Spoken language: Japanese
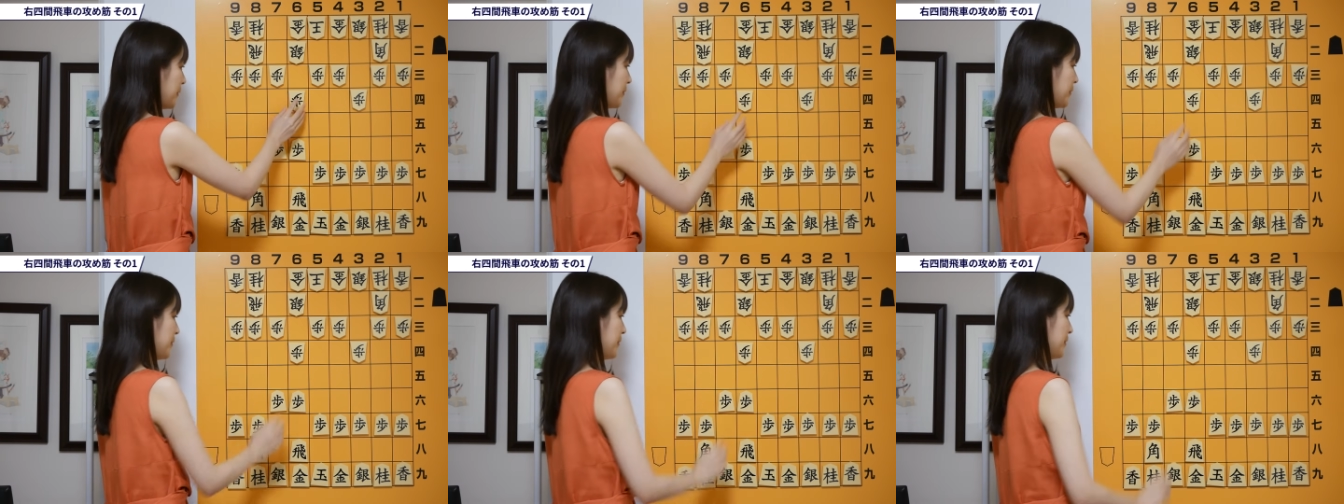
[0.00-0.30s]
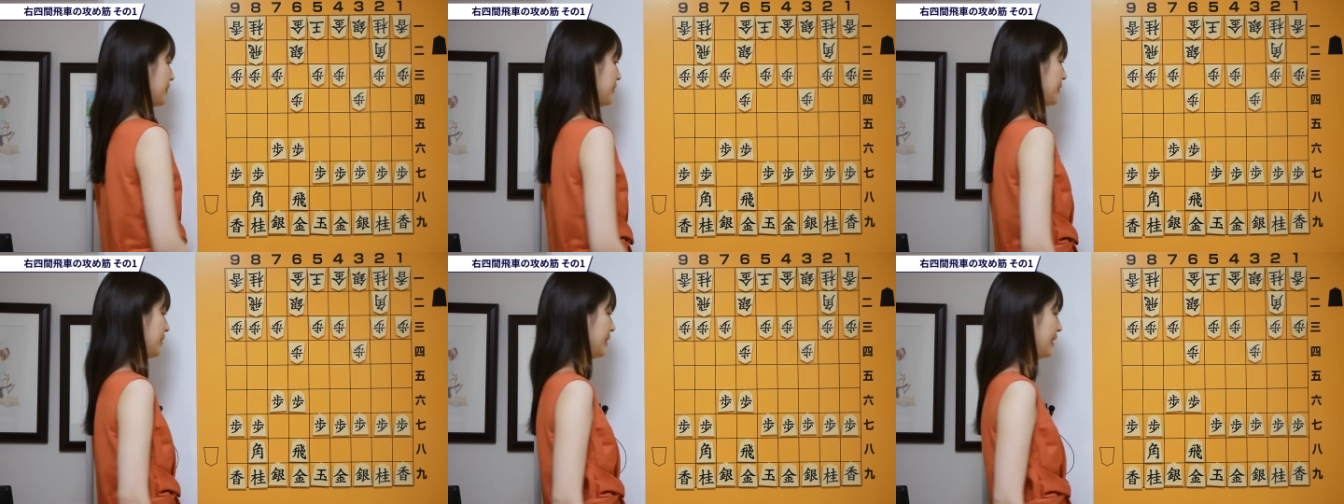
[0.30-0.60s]
こを
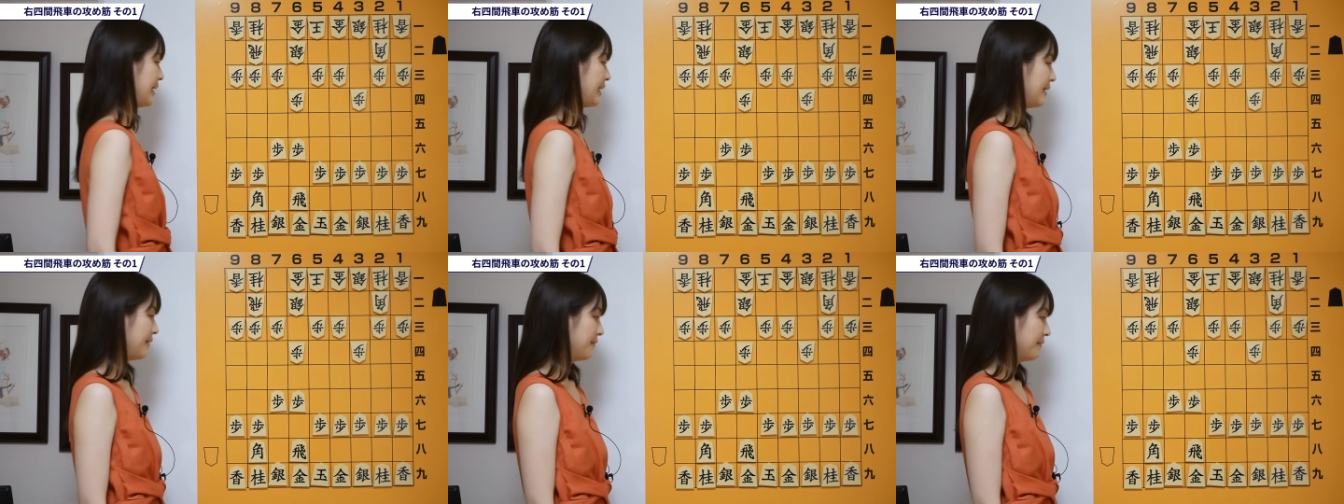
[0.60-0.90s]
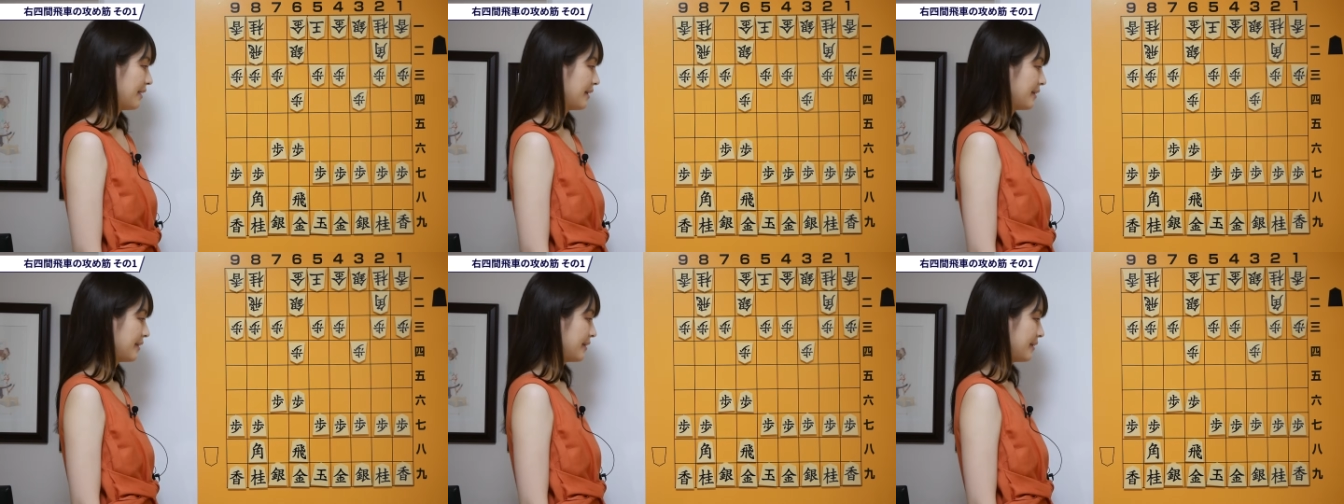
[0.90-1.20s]
ついてき
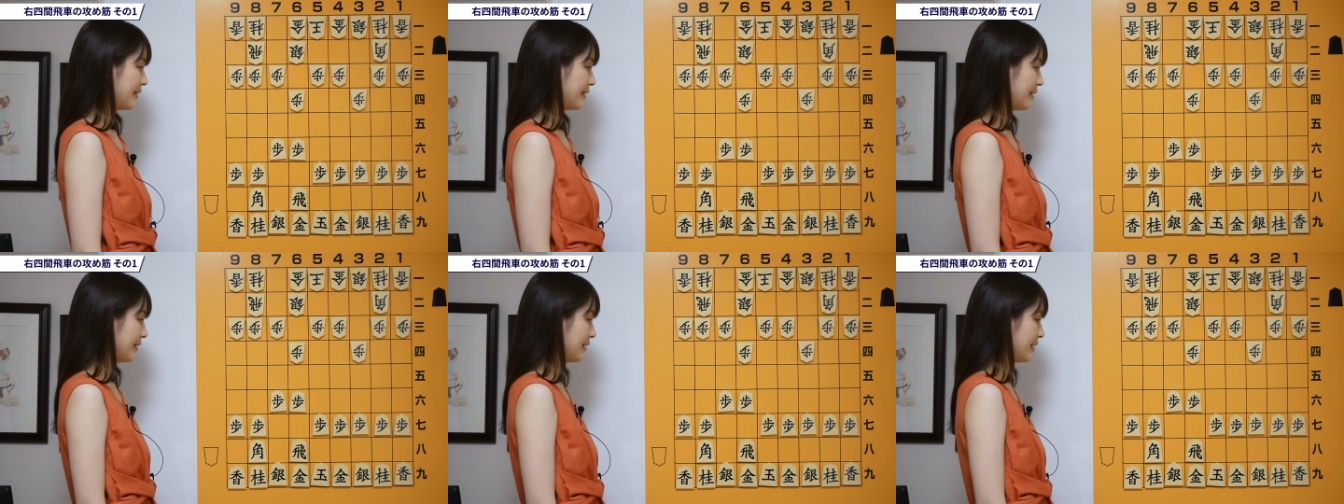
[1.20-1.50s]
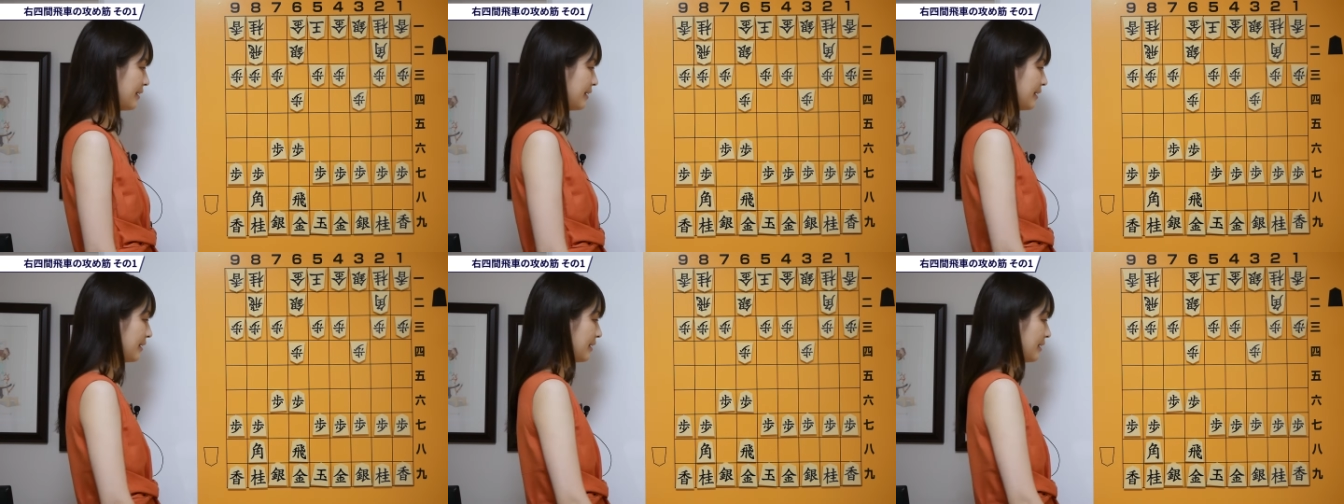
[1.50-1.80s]
ます。
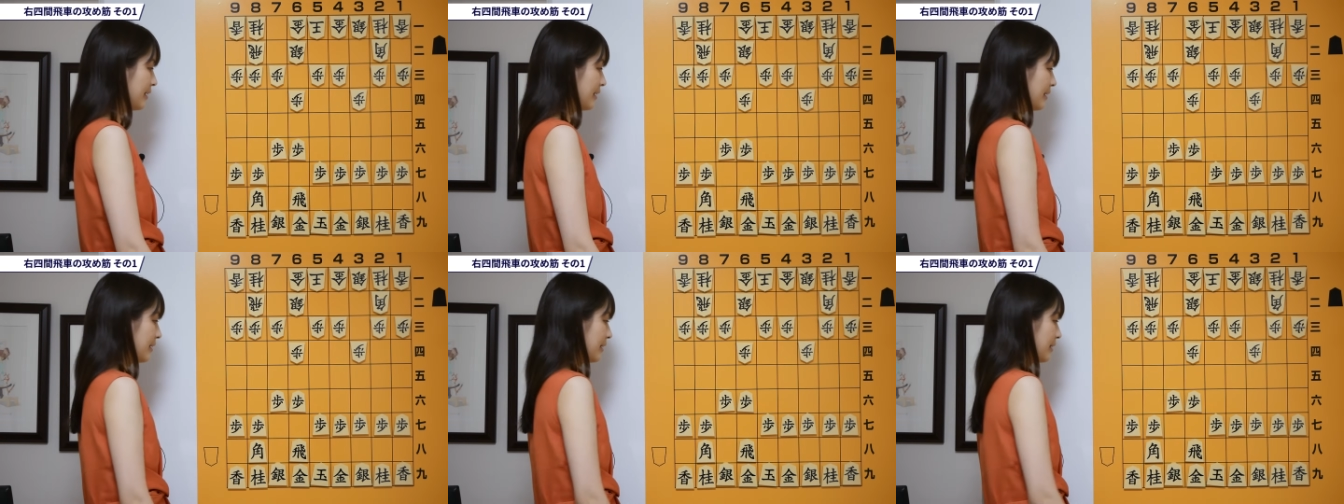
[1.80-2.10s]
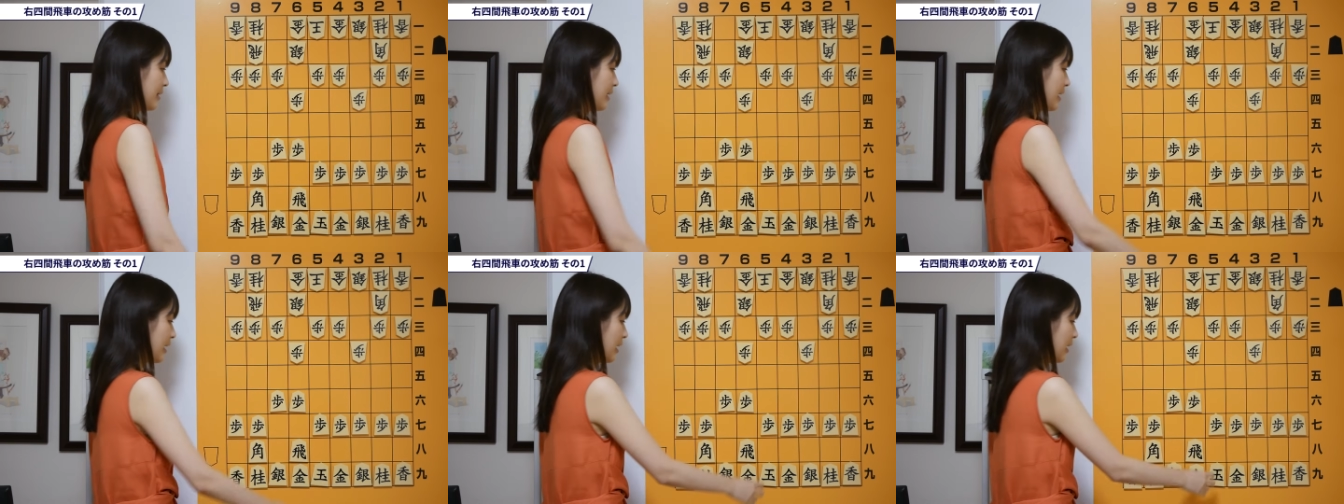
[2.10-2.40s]

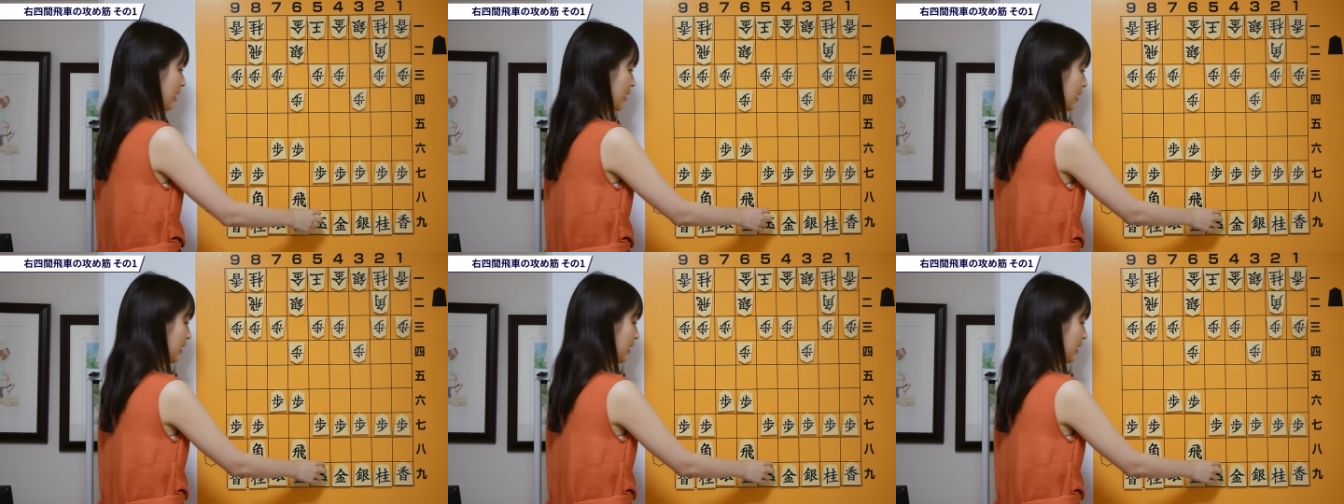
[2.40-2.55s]
で